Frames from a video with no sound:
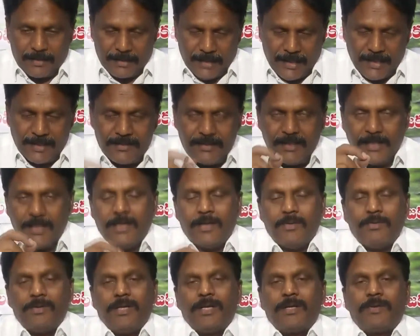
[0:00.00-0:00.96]

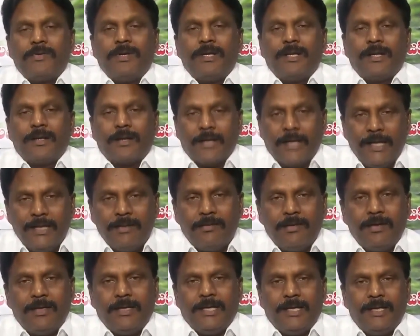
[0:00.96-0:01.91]
రాజధానిలో ఉన్నటువంటి
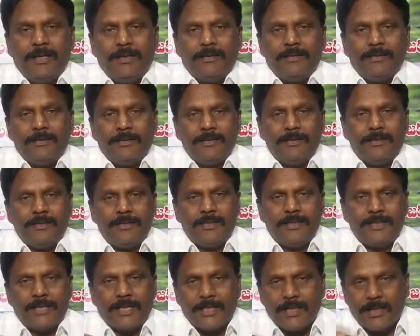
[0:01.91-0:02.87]
రైతుల్ని
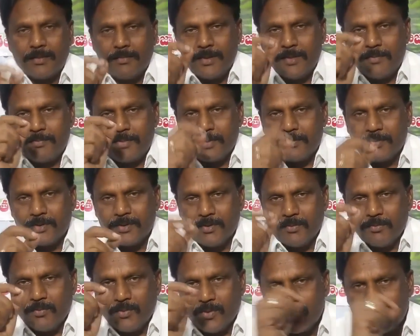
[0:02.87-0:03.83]
చంద్రబాబు
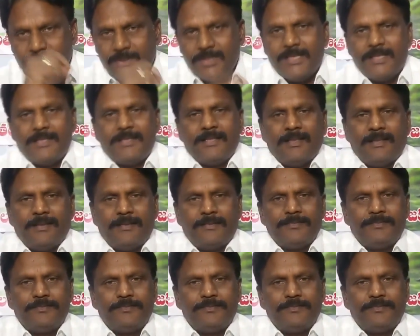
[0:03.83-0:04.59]
ప్రభుత్వం మోసం చేసింది